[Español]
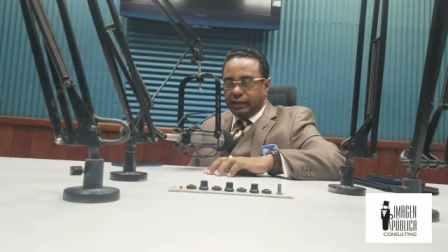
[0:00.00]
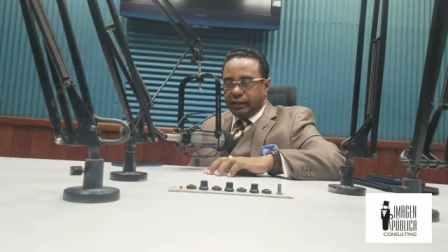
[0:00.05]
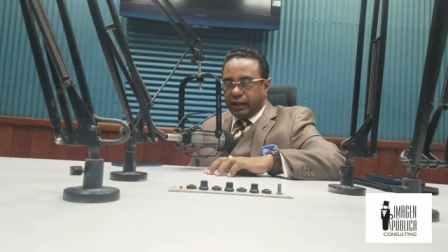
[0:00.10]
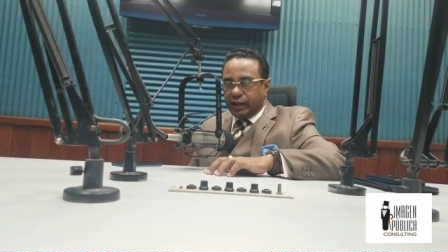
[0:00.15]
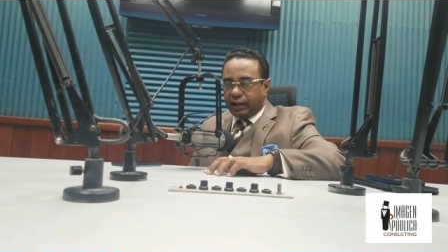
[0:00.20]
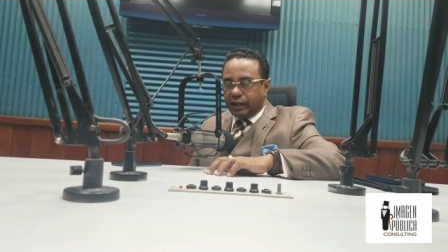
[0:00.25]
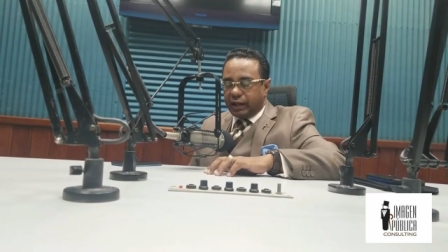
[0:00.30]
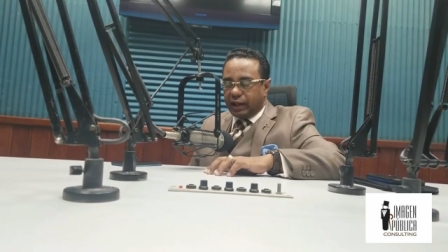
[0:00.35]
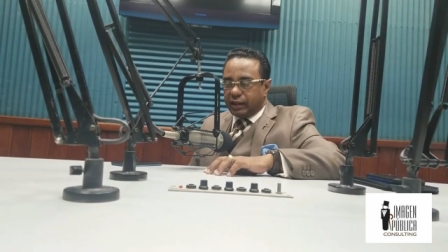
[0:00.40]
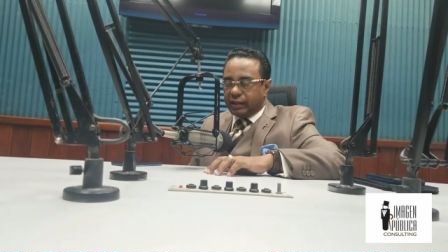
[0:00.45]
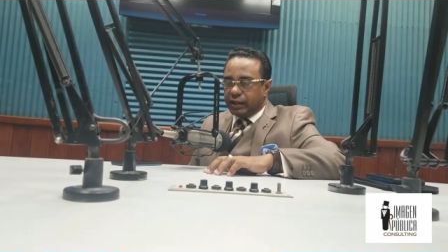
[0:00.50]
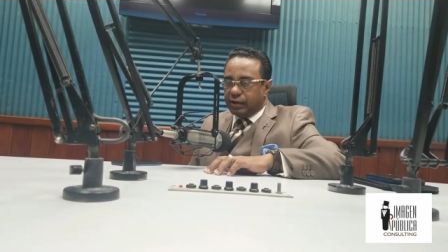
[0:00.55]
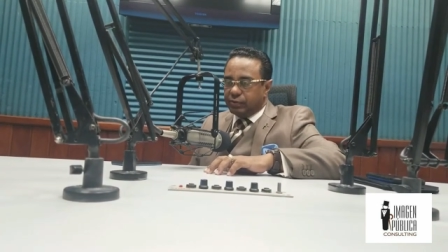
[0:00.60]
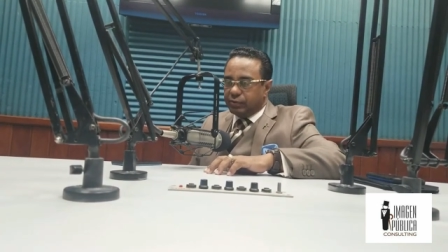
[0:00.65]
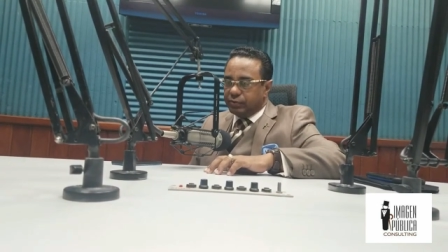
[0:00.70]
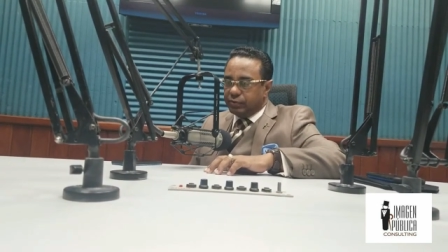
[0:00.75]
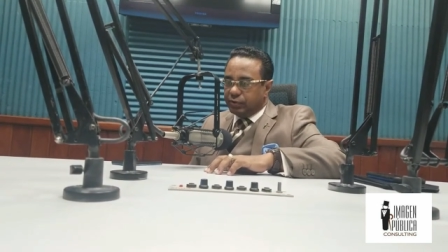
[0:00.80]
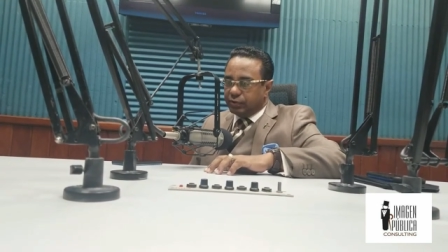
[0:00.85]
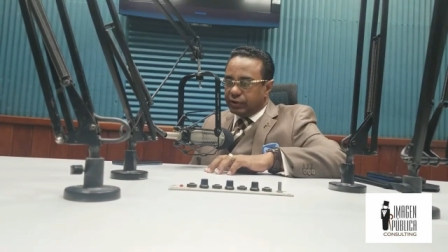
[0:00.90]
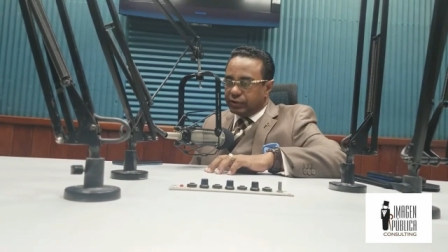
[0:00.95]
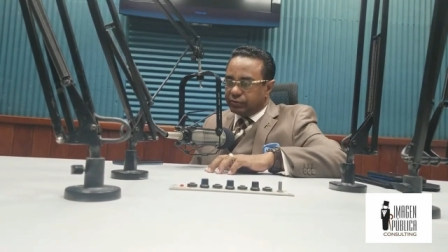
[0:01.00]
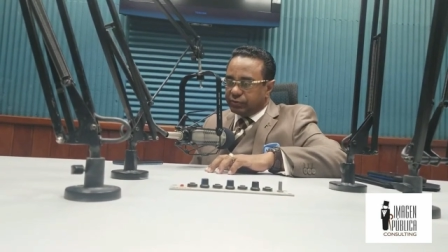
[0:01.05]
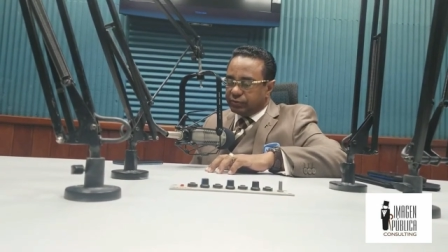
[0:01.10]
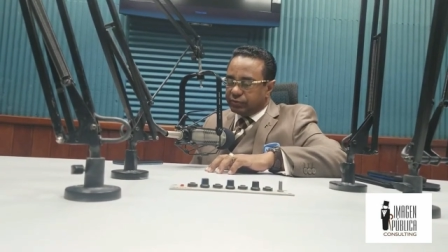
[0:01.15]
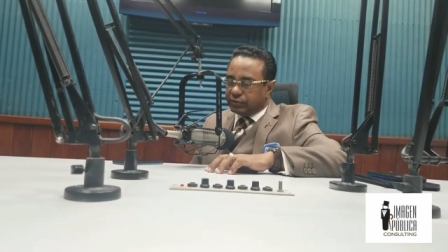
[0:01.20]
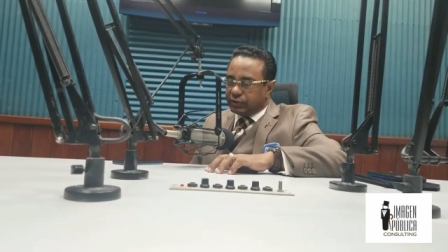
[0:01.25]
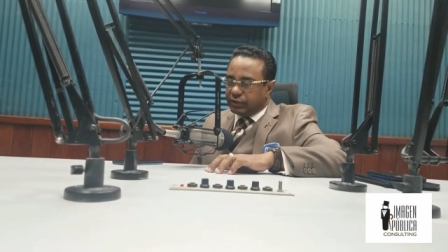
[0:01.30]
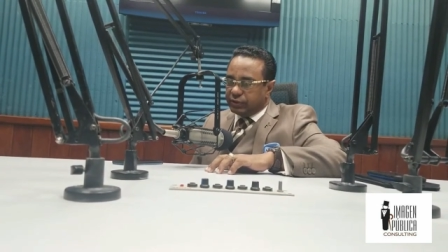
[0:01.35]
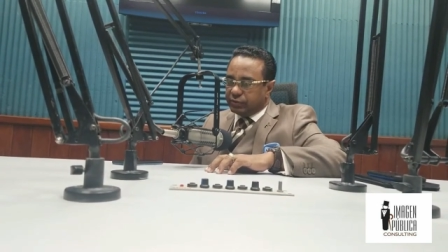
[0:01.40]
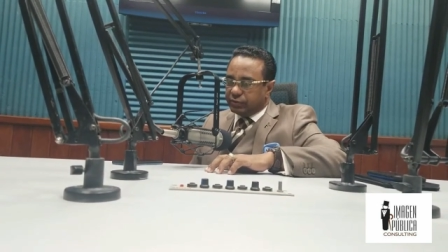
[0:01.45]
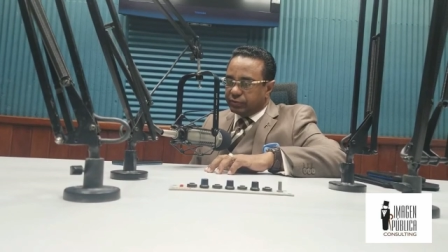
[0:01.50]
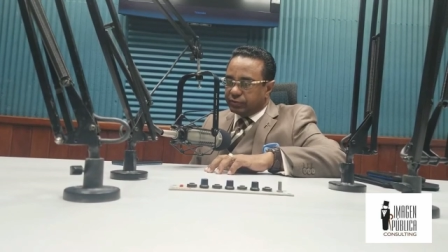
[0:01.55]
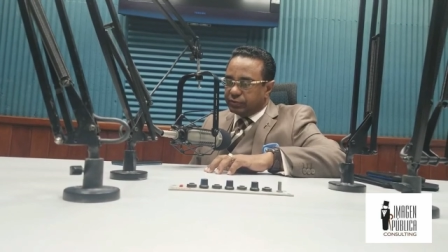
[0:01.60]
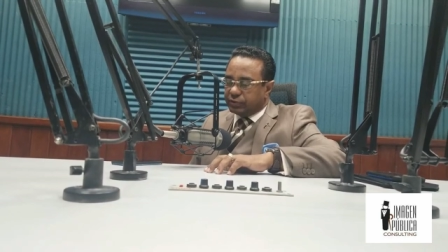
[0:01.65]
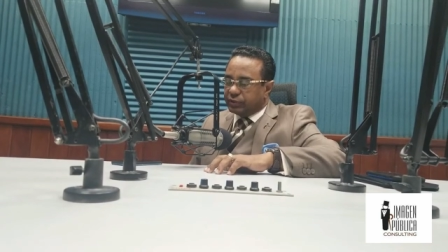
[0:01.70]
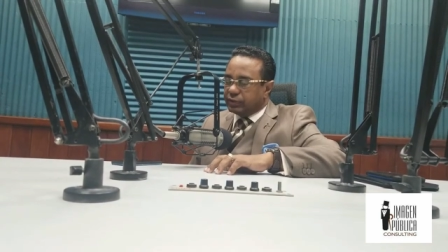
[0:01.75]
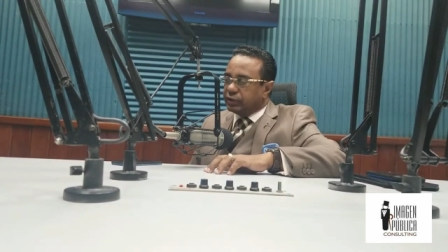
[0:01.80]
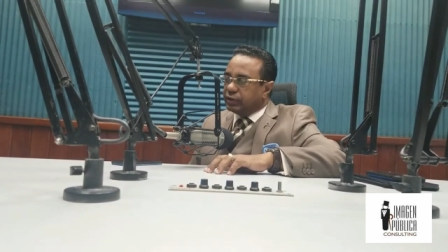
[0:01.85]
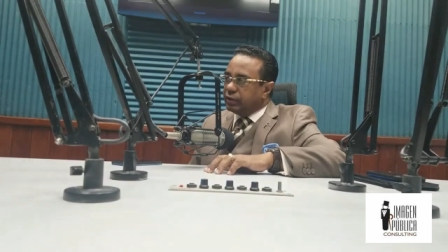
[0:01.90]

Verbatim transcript: y a cada uno de sus hijos